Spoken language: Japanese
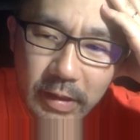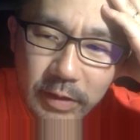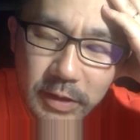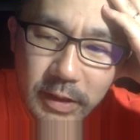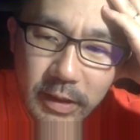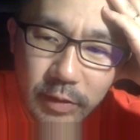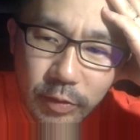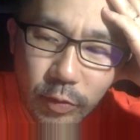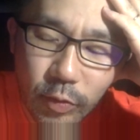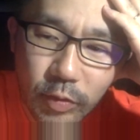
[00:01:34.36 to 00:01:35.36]
になったんじゃないかっ
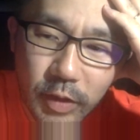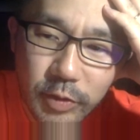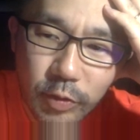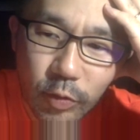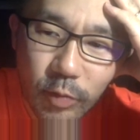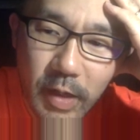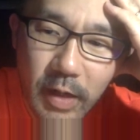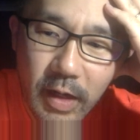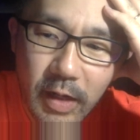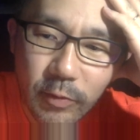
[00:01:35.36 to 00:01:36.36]
ていうことで、ちょっとま
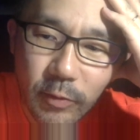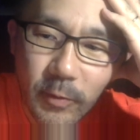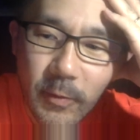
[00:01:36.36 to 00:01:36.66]
あ、あの、